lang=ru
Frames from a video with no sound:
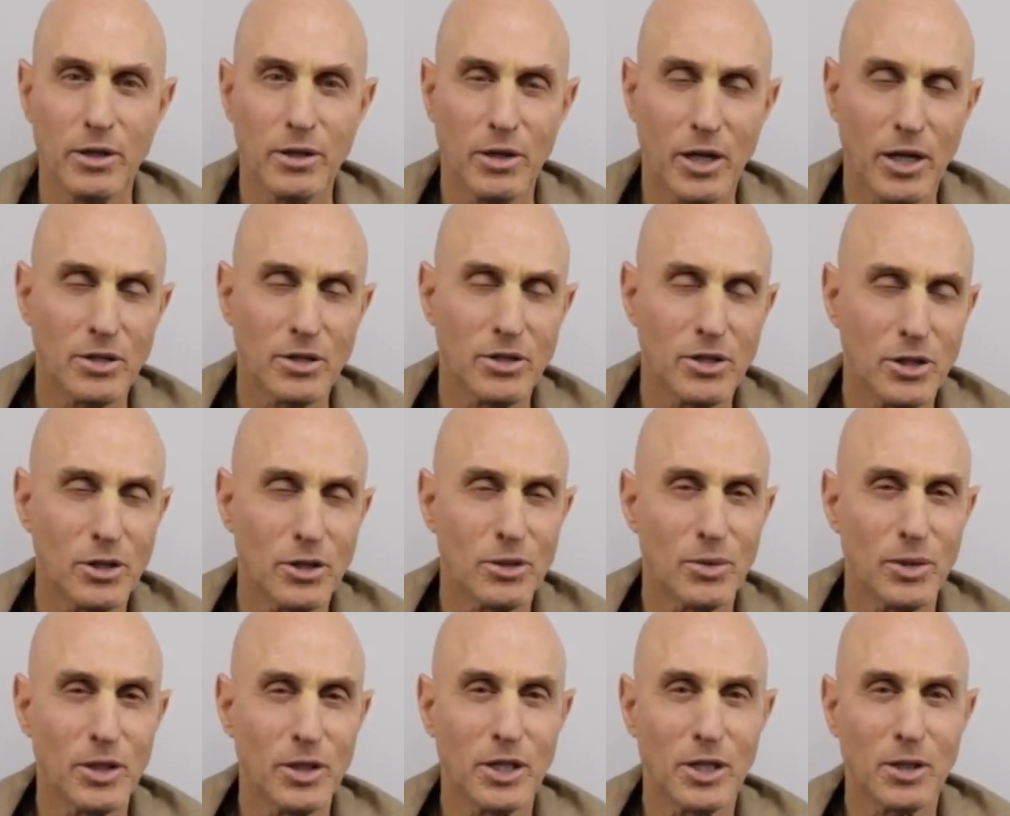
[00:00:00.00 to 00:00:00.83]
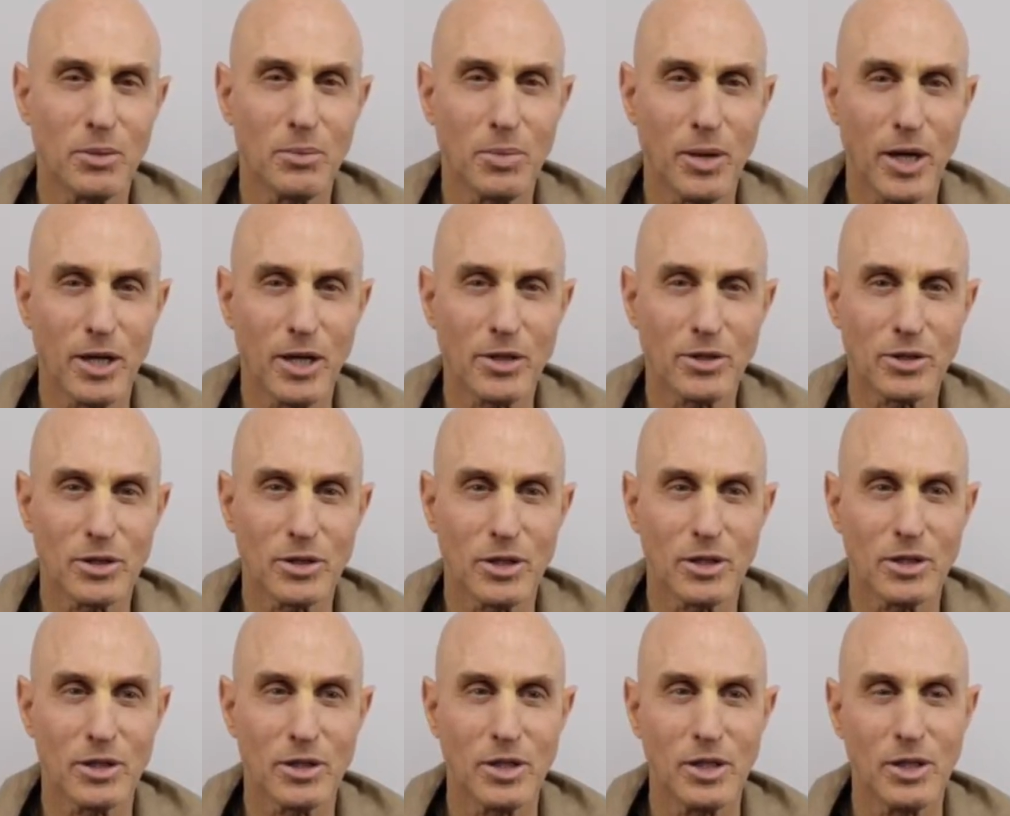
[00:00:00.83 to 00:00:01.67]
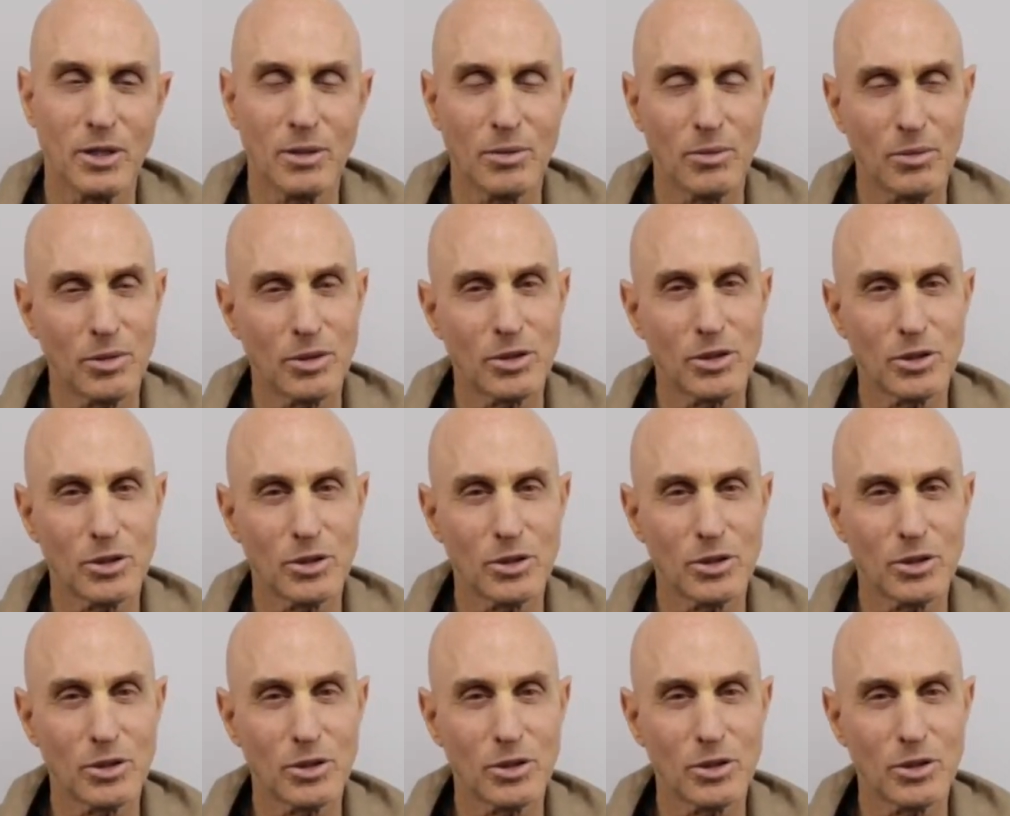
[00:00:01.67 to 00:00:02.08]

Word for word: Я вижу, что вы очень сострадательны.